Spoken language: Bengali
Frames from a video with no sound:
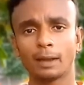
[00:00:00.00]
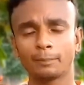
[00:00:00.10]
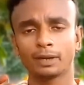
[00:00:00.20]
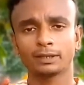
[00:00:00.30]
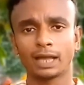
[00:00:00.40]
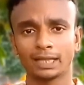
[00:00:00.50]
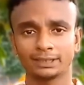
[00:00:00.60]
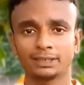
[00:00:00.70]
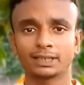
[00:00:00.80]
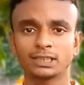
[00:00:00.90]
আপনার
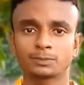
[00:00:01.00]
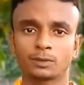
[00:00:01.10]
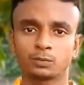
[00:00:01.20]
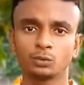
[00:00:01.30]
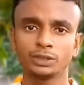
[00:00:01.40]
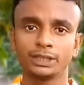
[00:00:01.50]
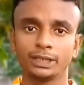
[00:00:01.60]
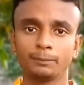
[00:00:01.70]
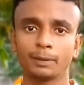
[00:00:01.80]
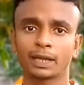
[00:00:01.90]
হাতে থাকা স্মার্টফোন
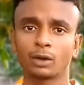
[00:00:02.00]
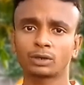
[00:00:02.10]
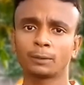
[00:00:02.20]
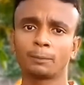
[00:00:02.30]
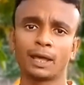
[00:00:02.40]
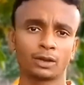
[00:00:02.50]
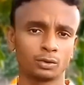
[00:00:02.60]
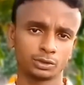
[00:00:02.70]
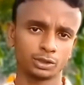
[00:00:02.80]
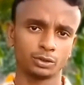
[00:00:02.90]
দিয়েই ব্যাকগ্রাউন্ডকে ব্লার
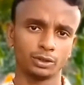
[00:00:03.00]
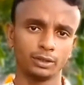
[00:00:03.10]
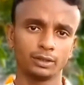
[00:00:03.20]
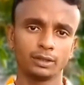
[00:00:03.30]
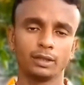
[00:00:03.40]
করতে হয়